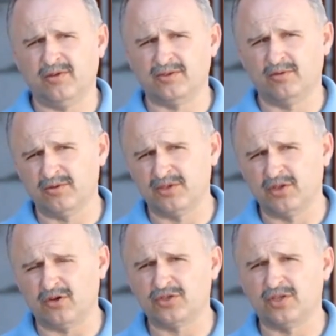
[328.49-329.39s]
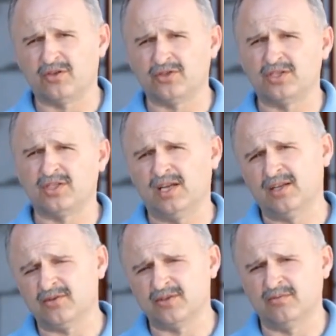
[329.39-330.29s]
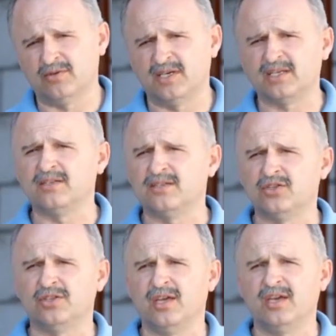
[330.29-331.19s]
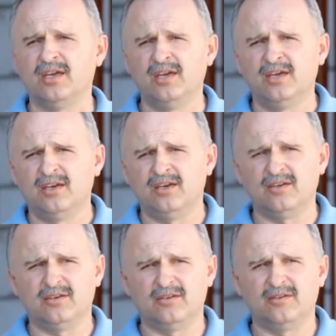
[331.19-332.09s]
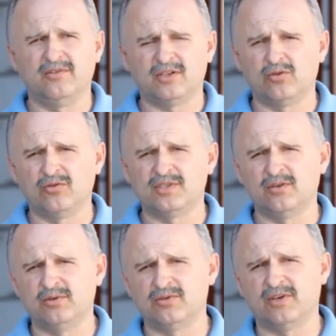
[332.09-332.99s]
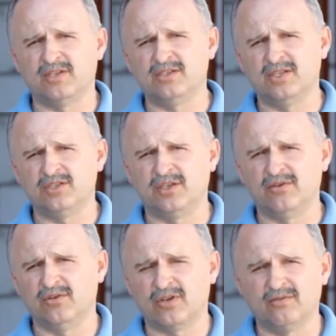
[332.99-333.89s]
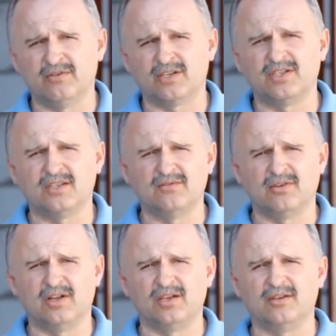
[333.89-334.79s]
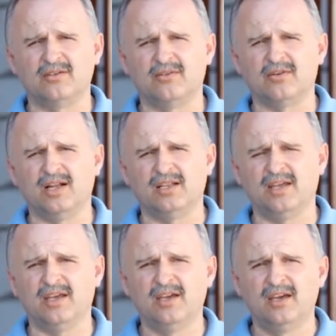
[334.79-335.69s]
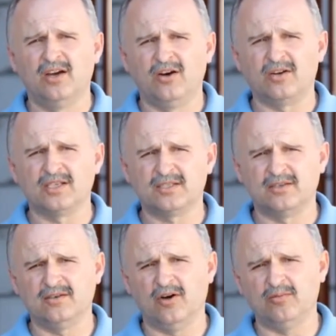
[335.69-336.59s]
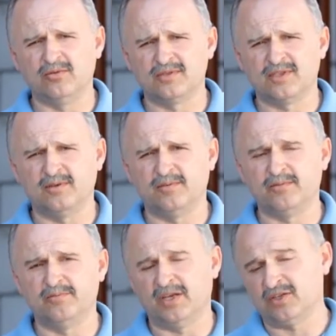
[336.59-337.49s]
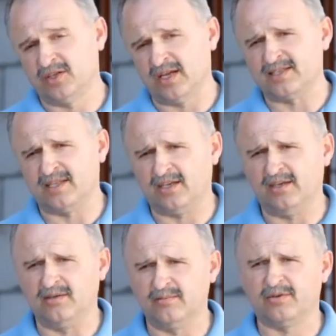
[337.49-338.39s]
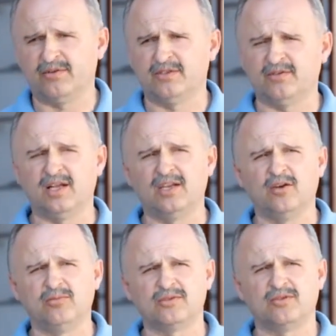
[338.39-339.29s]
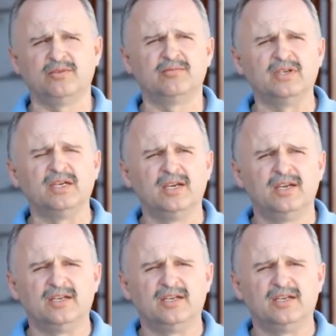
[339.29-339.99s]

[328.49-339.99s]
to są obozy droższe troszeczkę, ale to są obozy artystyczne. Dwa turnusy obozów artystycznych, wyjątkowe warsztaty wokalne, wokalne oraz obóz, pierwszy raz taki profesjonalny obóz robimy